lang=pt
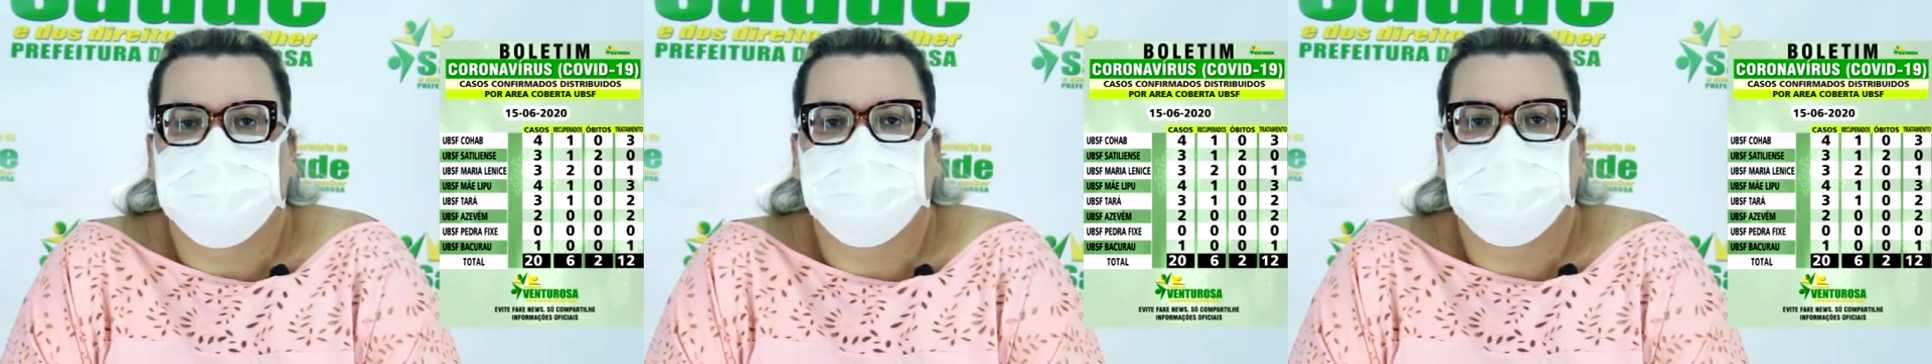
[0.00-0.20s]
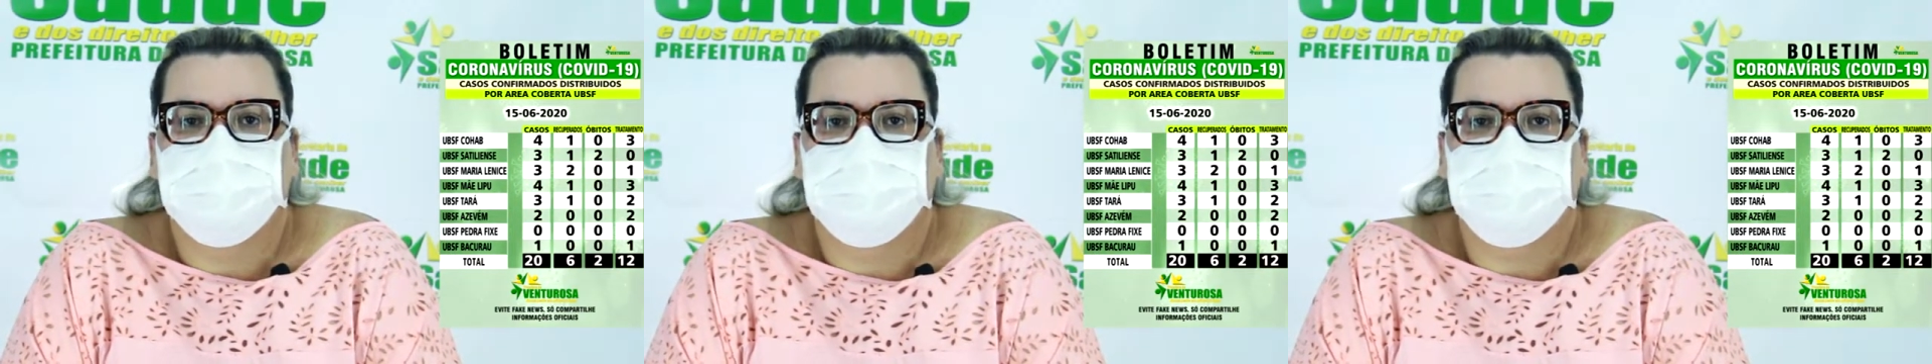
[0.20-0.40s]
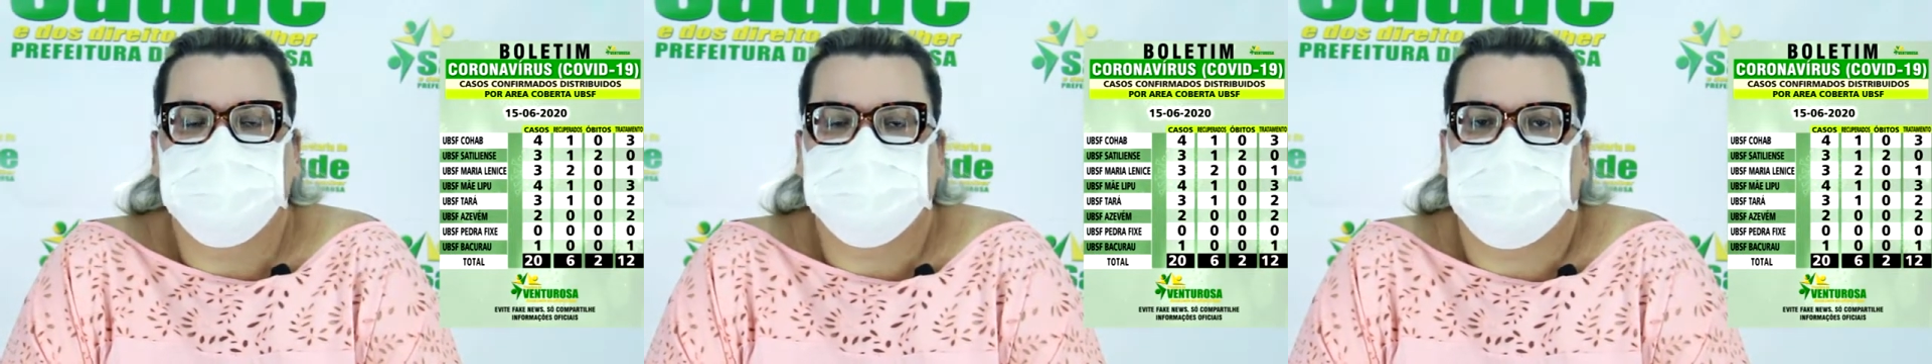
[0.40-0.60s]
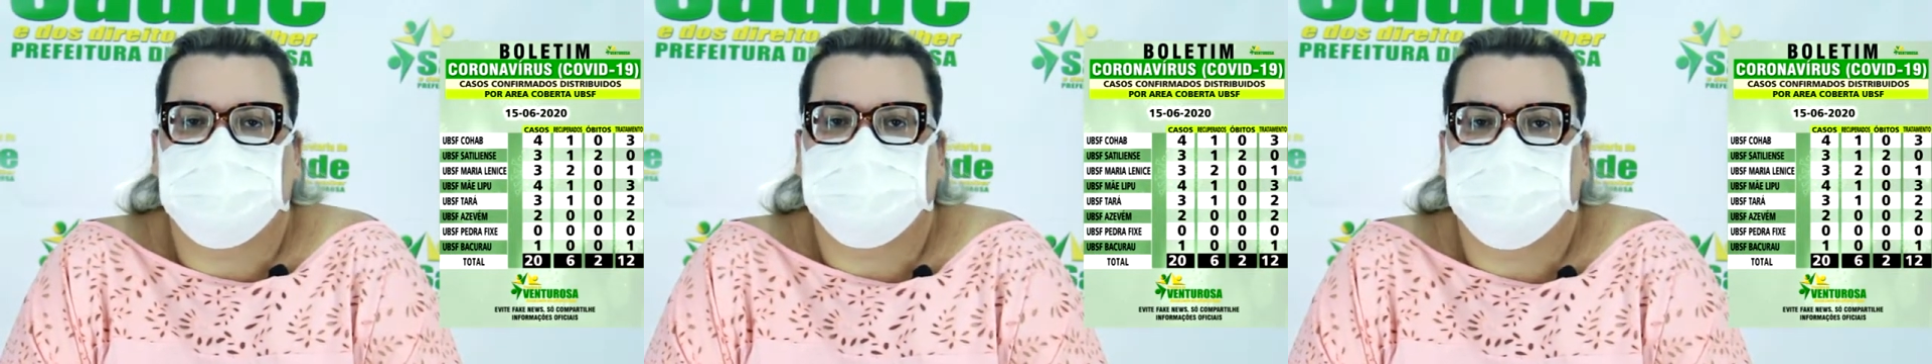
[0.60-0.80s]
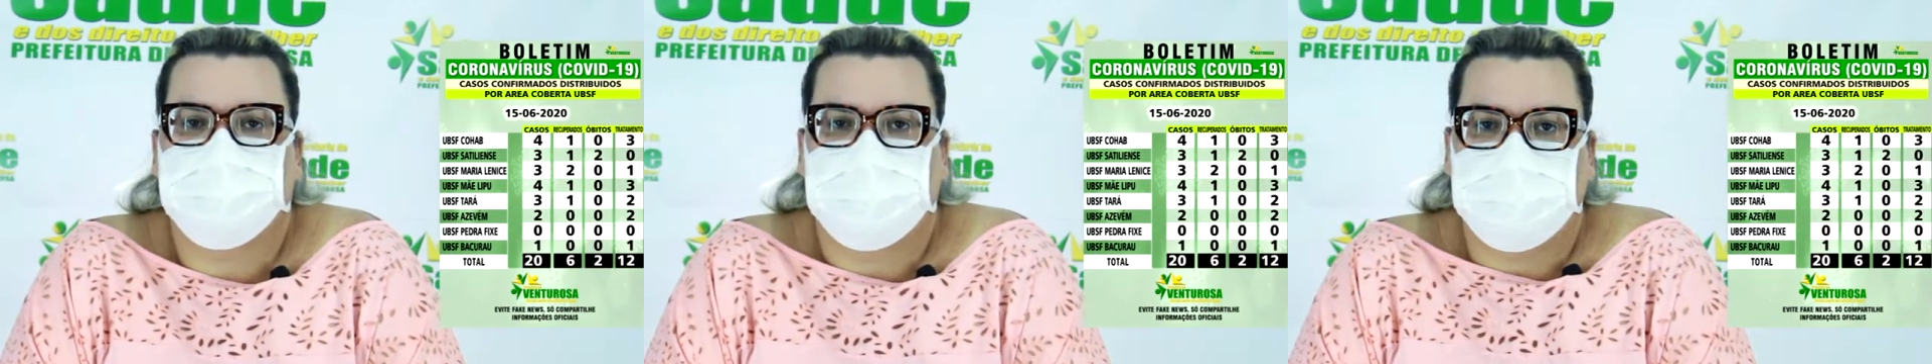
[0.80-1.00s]
dois
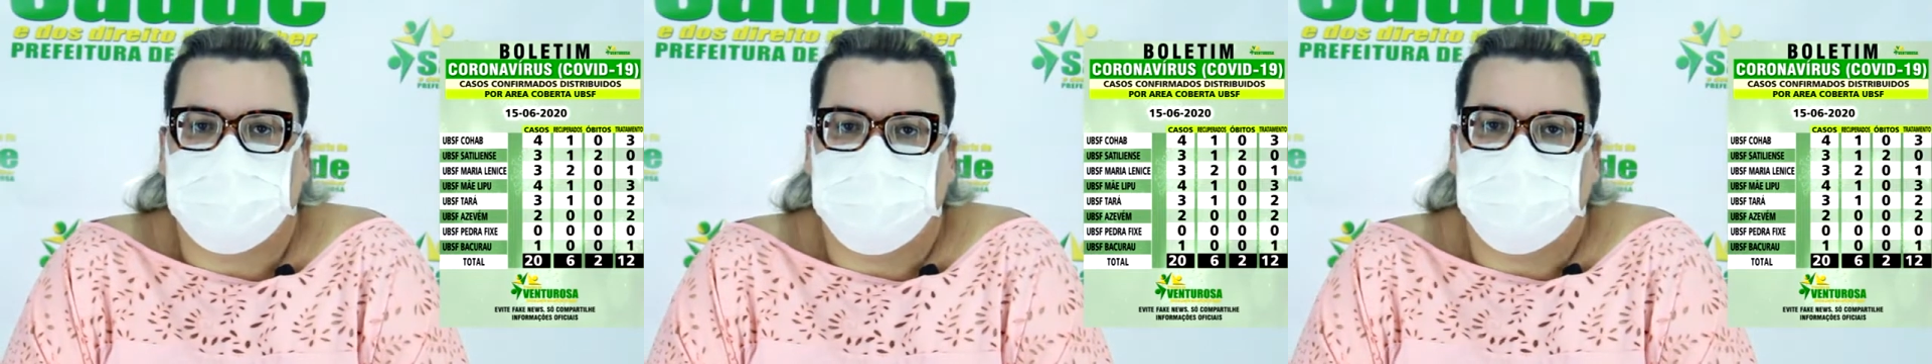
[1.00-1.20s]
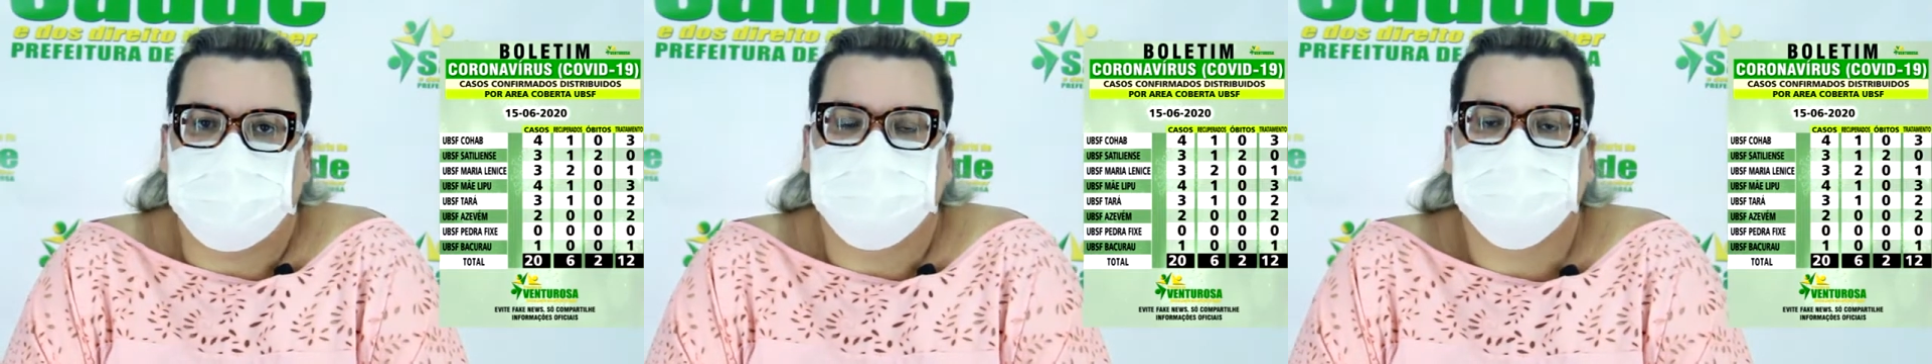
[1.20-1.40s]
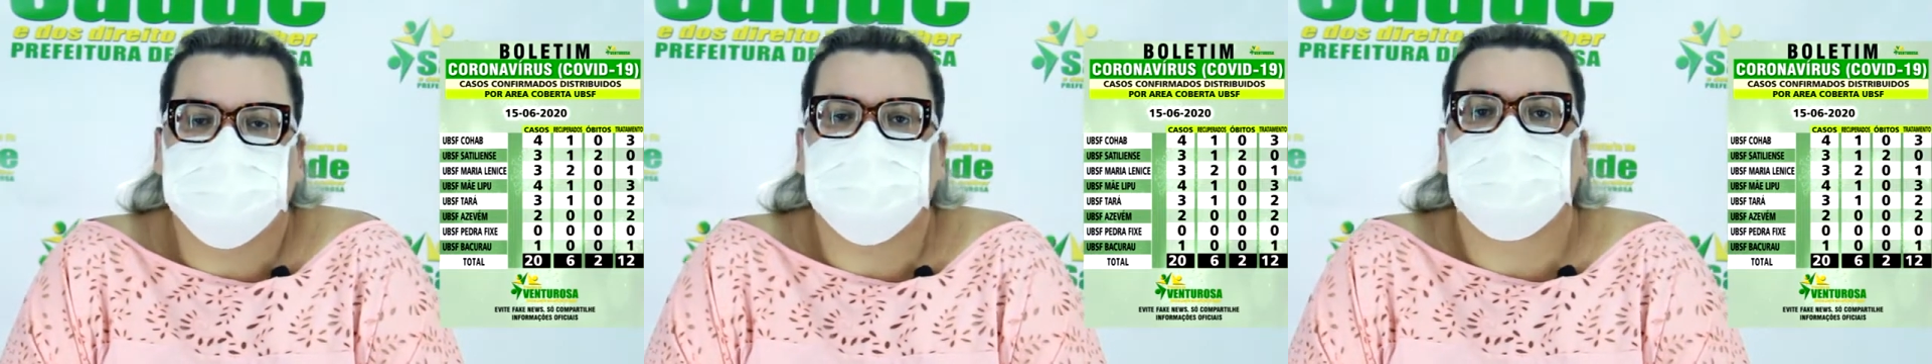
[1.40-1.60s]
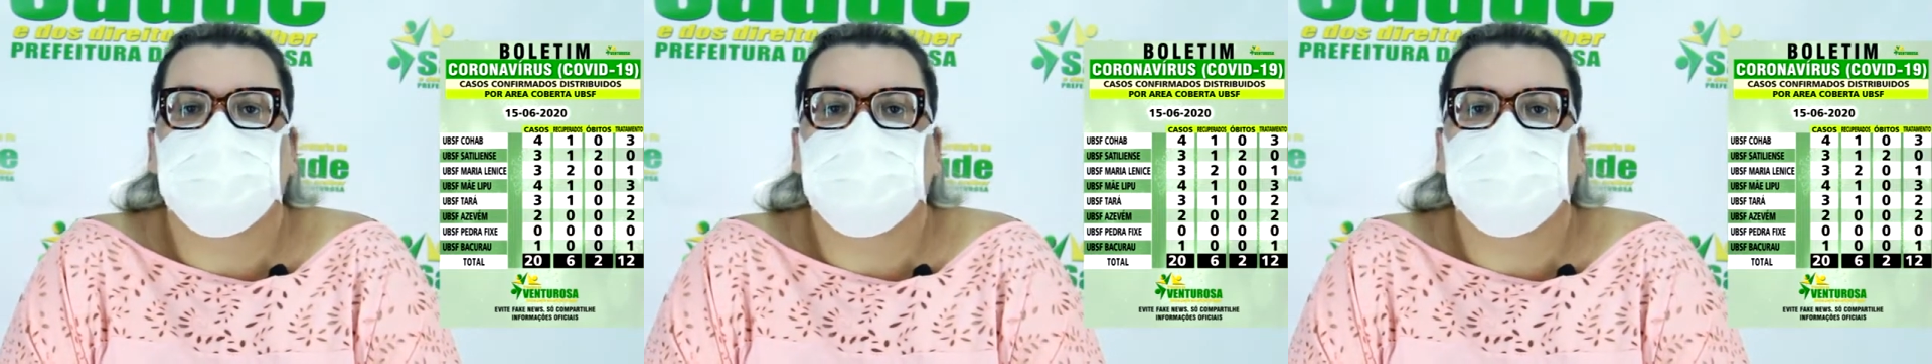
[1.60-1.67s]
recuperados